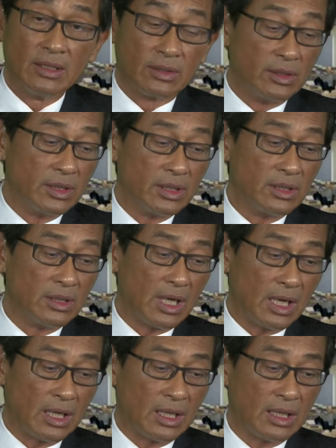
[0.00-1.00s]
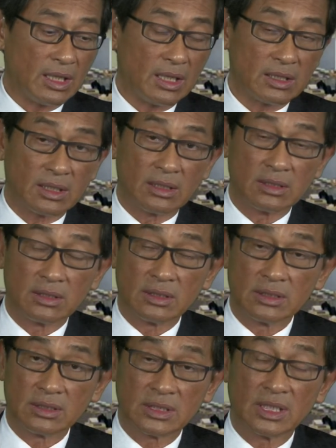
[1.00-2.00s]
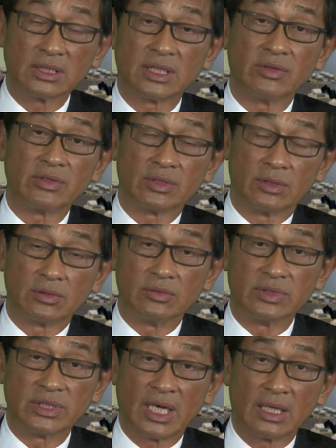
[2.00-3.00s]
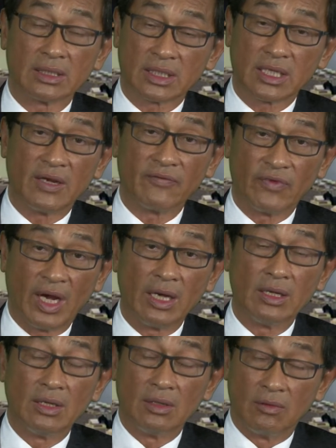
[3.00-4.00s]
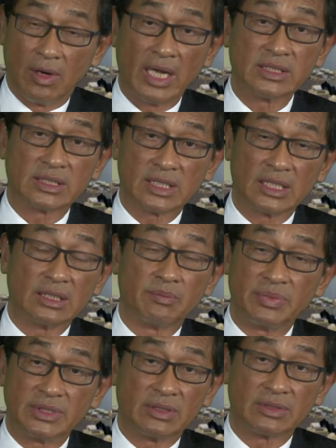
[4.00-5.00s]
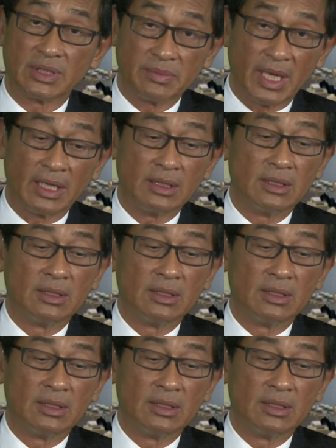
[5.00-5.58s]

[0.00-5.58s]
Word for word: 对啊，香港交易所的股价的看法，我还是看得比较正面。